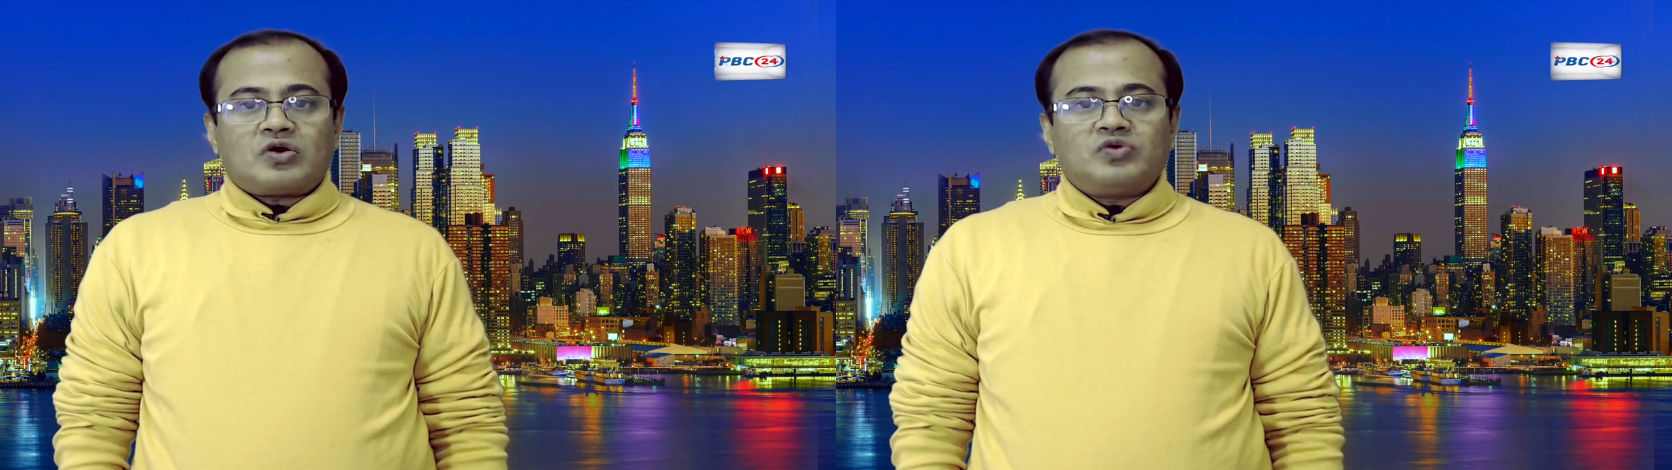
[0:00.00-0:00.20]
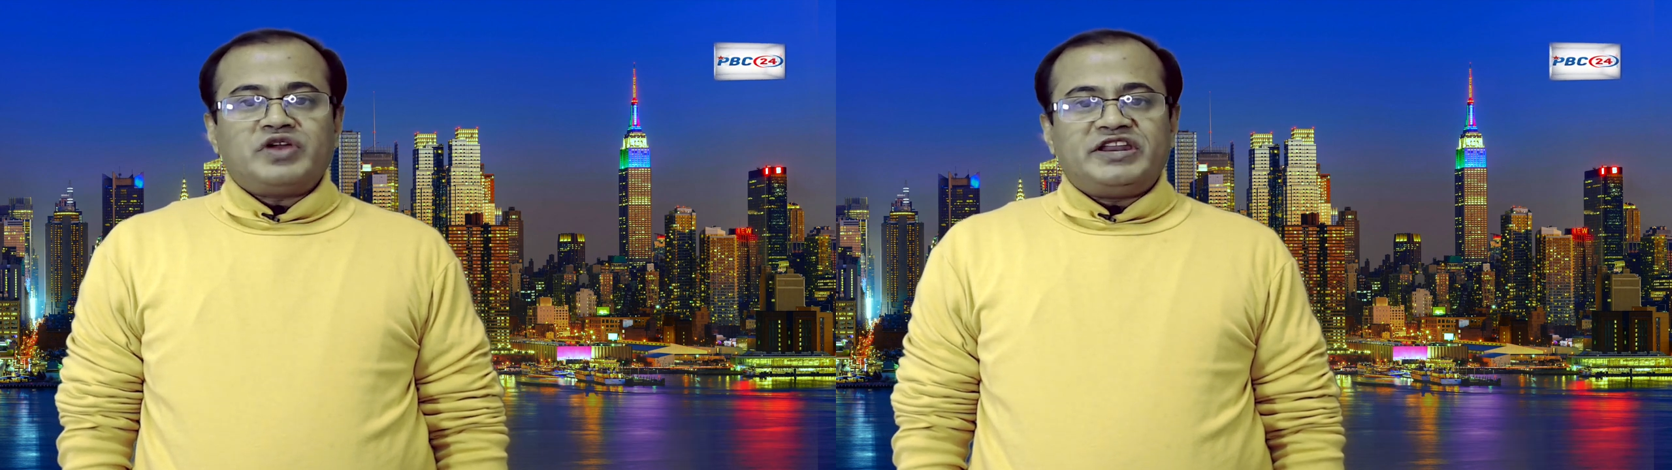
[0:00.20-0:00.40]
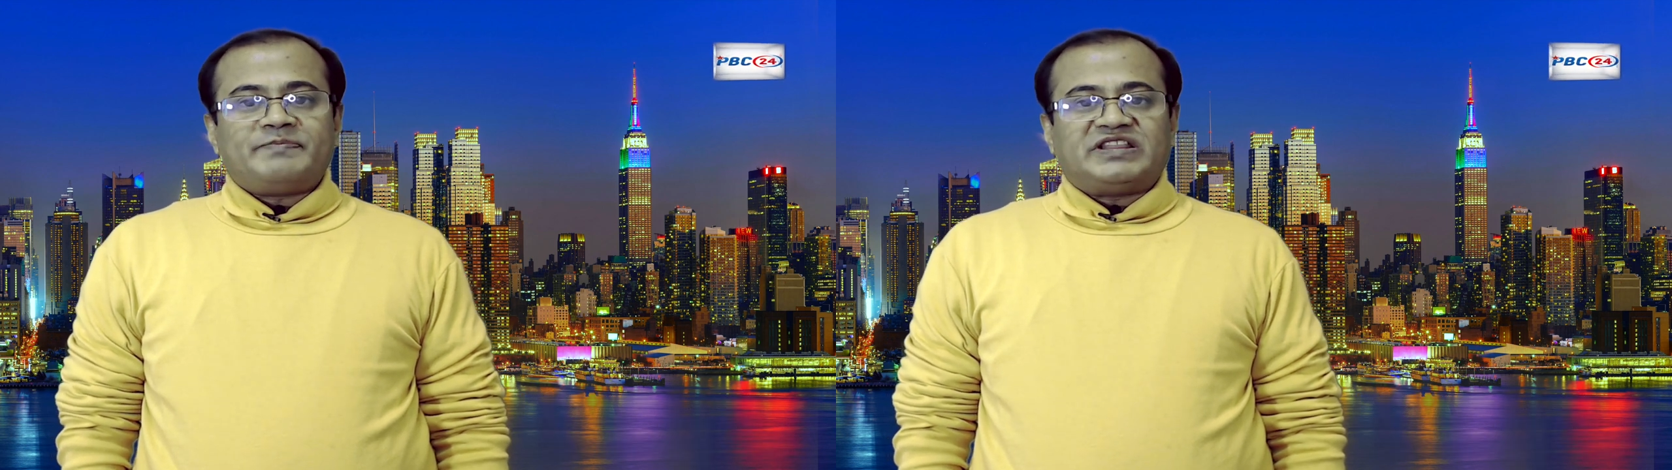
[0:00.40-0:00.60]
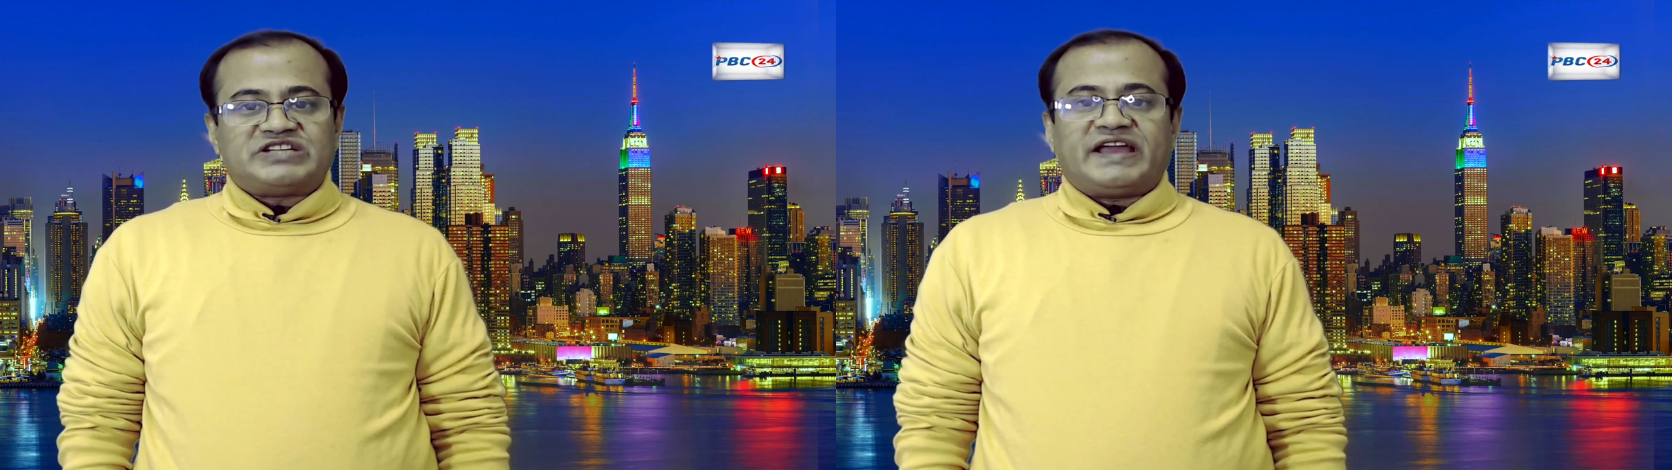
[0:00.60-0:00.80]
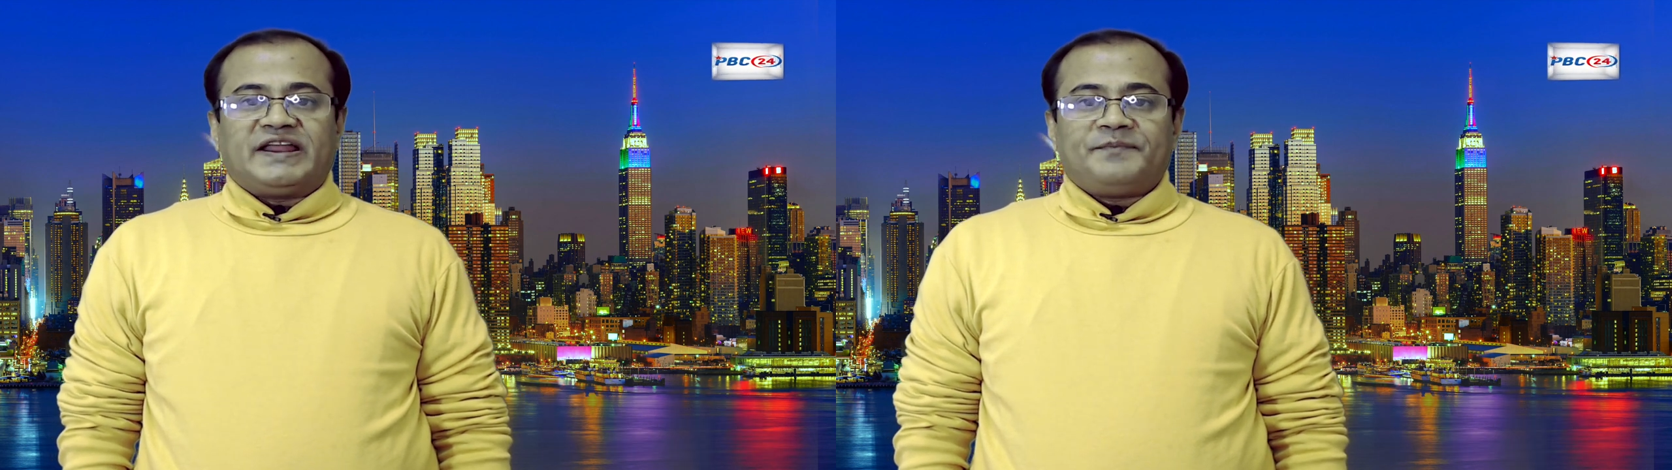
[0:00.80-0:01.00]
কখনোই নিপাত
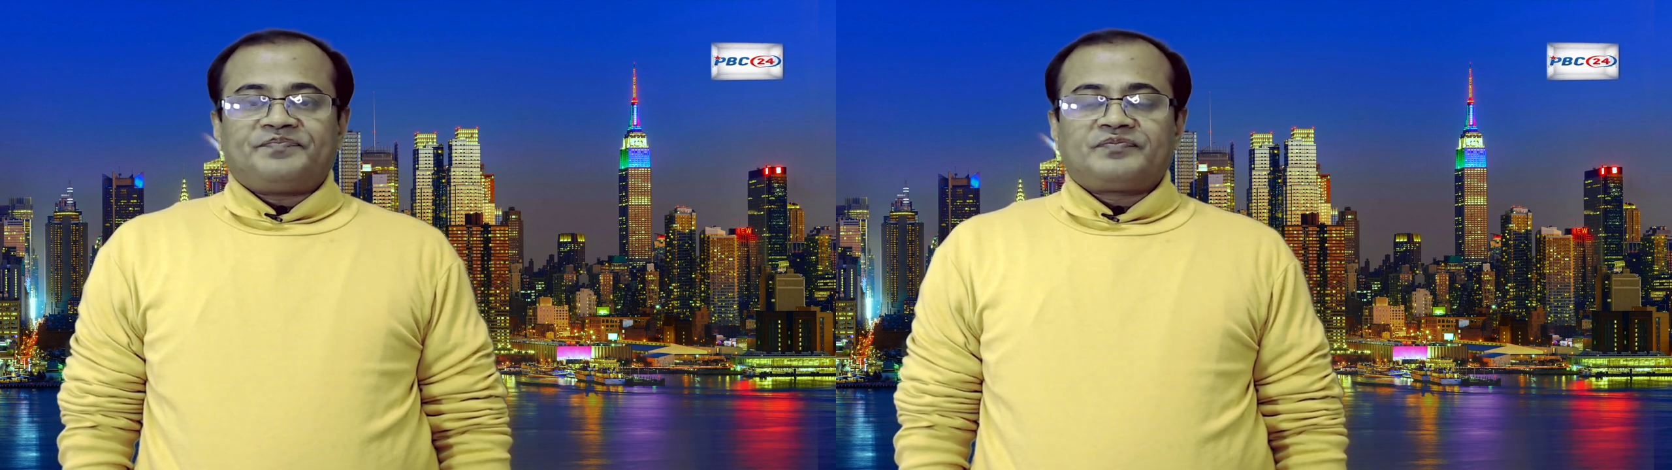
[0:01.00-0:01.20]
যায়নি